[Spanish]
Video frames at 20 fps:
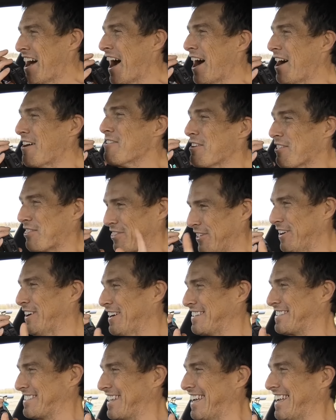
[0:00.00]
No,
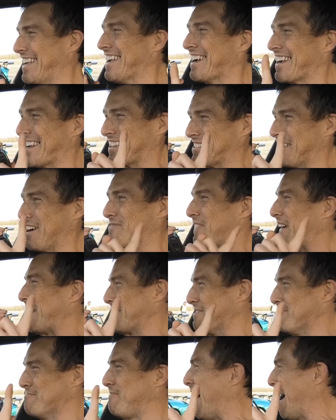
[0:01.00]
48.
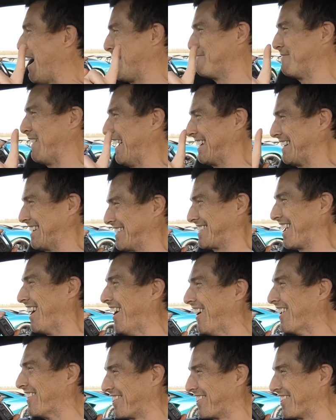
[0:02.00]
Porque de seguro tu auto llega